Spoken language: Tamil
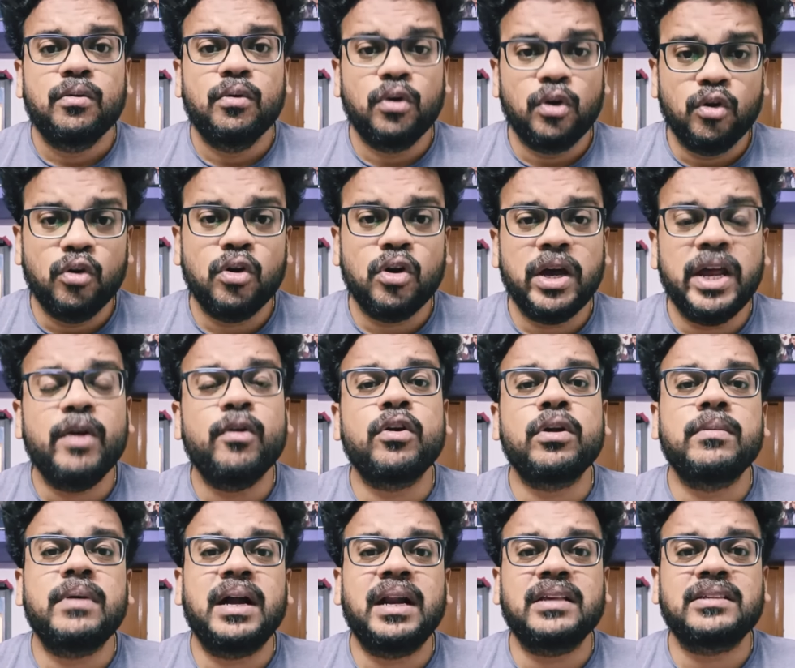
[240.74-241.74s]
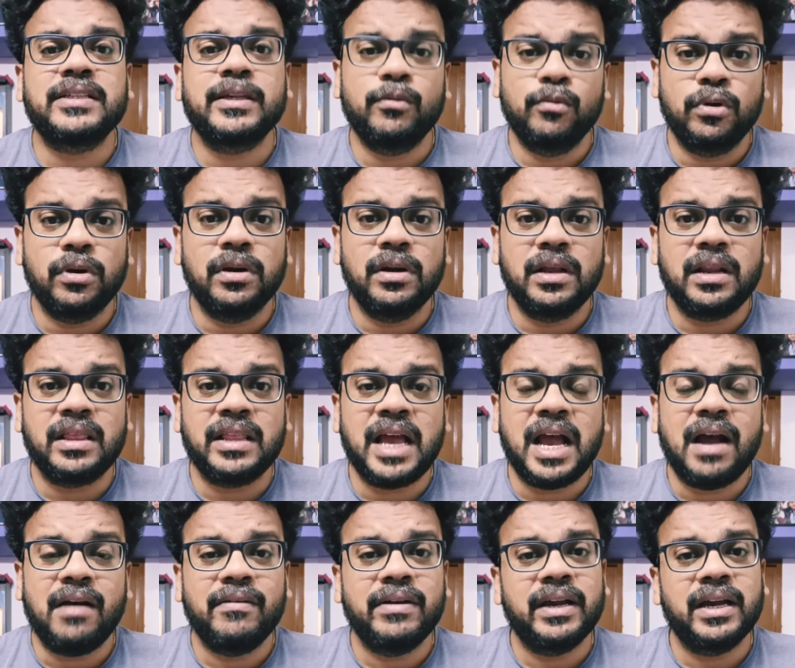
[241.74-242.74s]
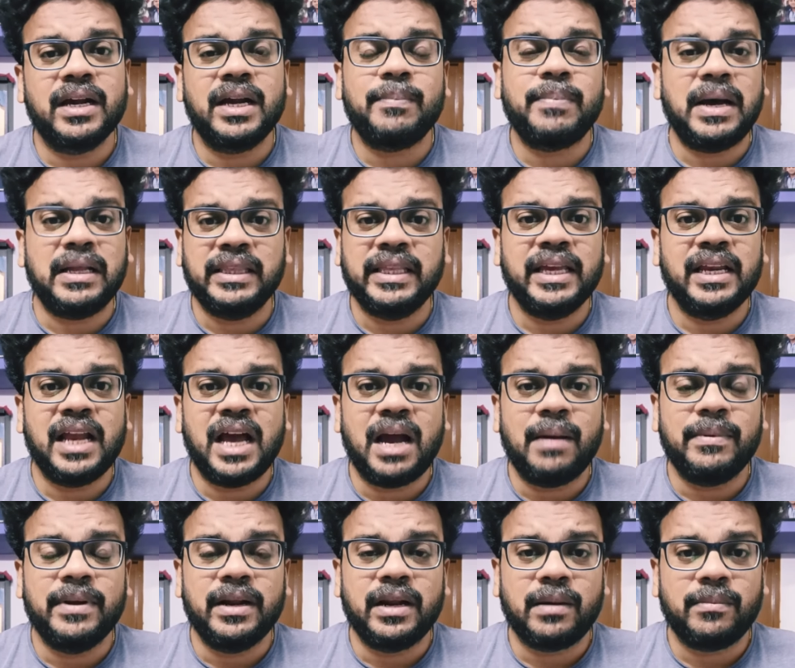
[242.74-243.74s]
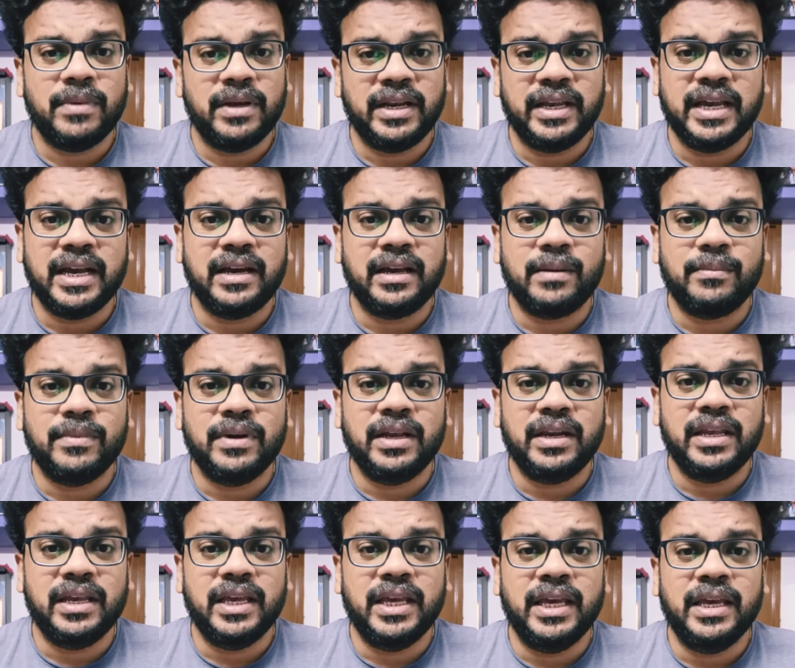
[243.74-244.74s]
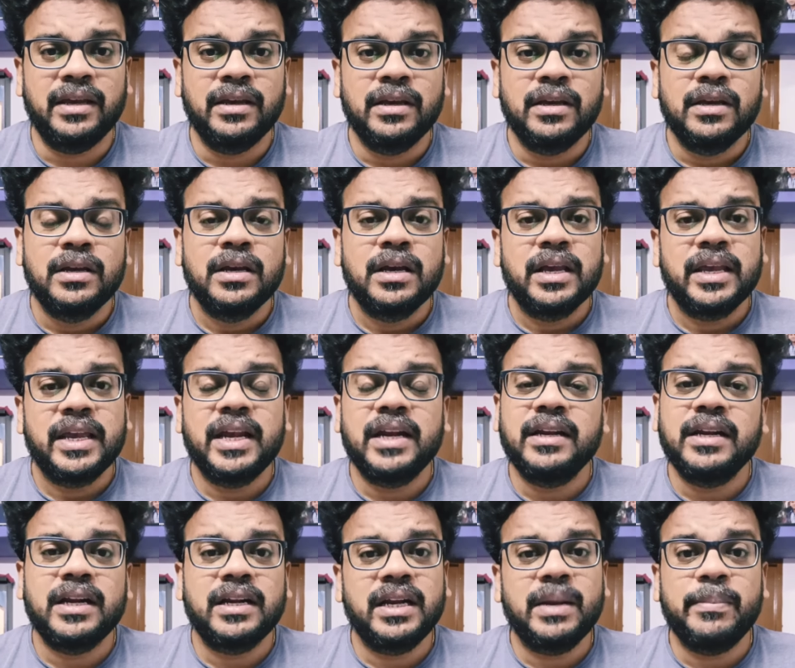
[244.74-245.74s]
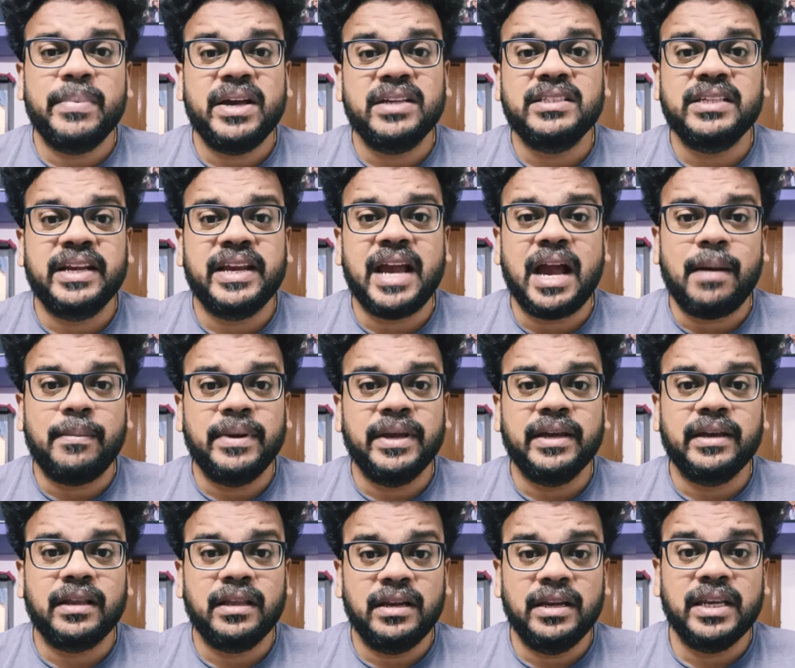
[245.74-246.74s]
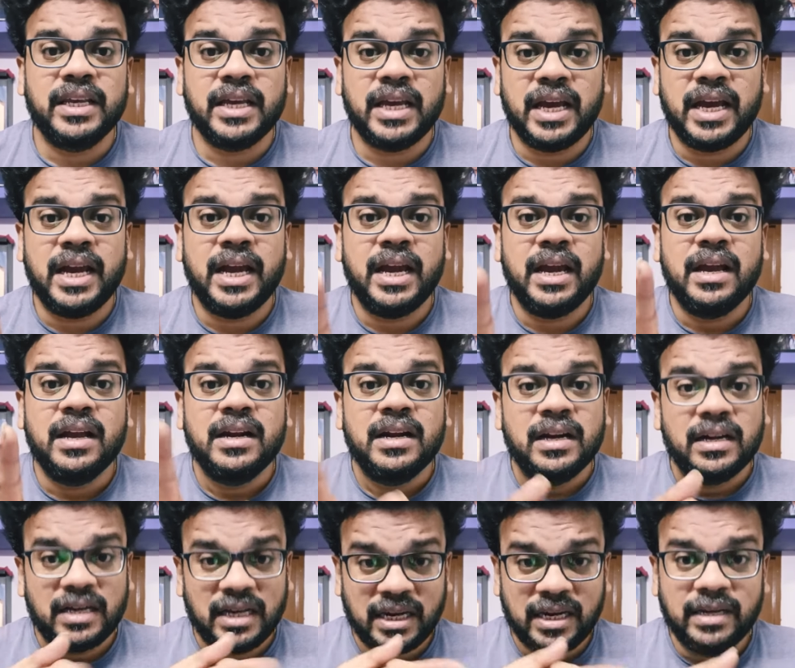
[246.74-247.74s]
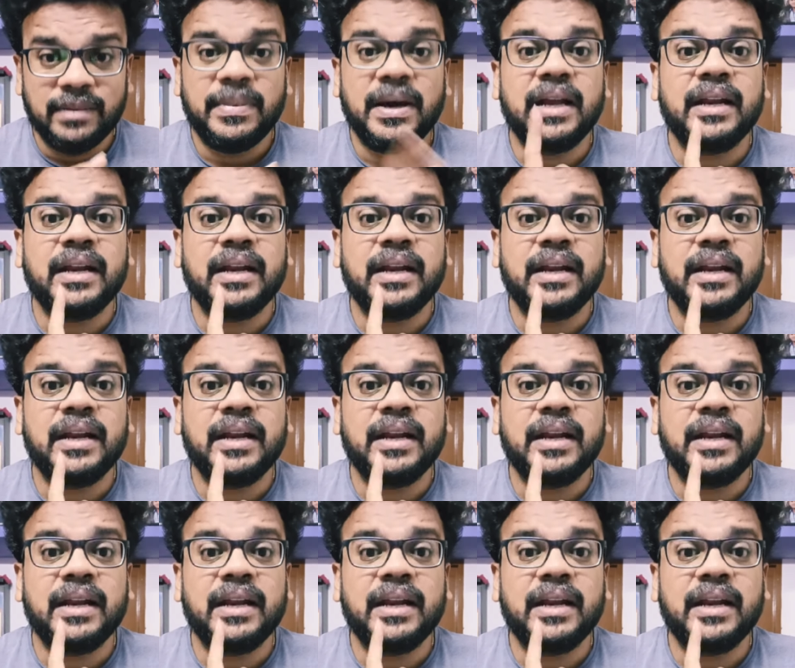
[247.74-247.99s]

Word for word: ஒருவே ஒரு மானசன் ஊருக்குள்ளே இருந்தான் அவன் எங்கே பார்த்தீங்களா அப்படின்ற மாதிரி கேட்குற மாதிரி என்னென்ன பேசியிருக்கான் அப்படிங்கிறத நீங்கள் டக்குன்னு